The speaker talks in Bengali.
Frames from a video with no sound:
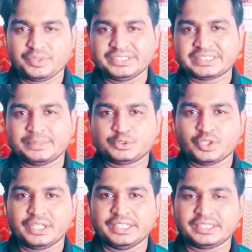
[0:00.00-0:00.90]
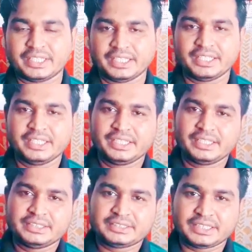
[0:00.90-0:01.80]
ডিসক্রিপশন লিঙ্কে
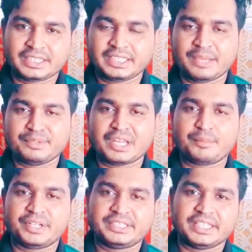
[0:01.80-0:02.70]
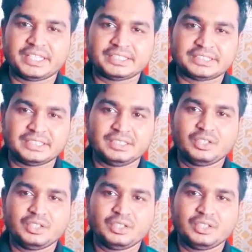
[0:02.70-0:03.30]
সেখানে আমি নাম্বার দিয়ে রেখেছি